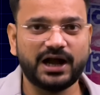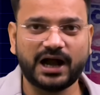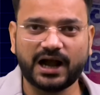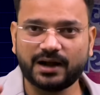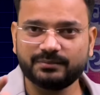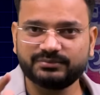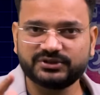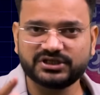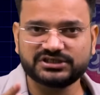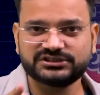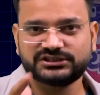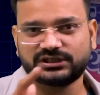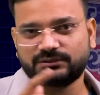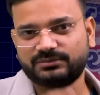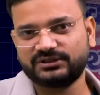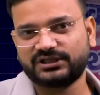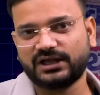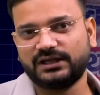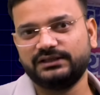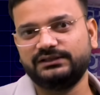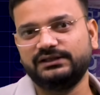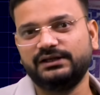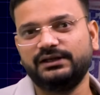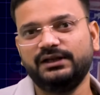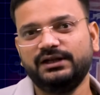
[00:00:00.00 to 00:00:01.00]
आप दर्शक
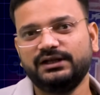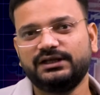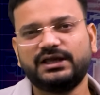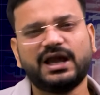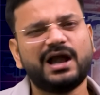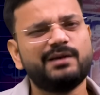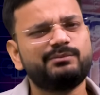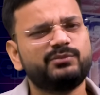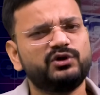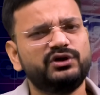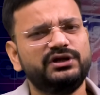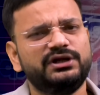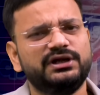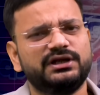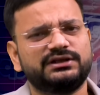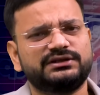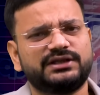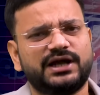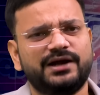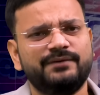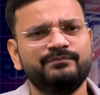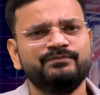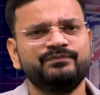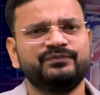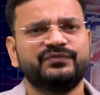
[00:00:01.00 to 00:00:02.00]
बताइए क्या आपको नहीं
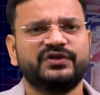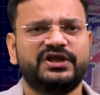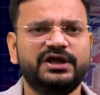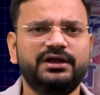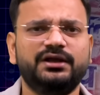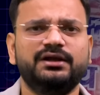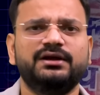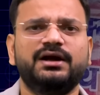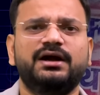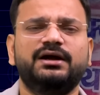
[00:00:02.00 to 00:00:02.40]
लगता कि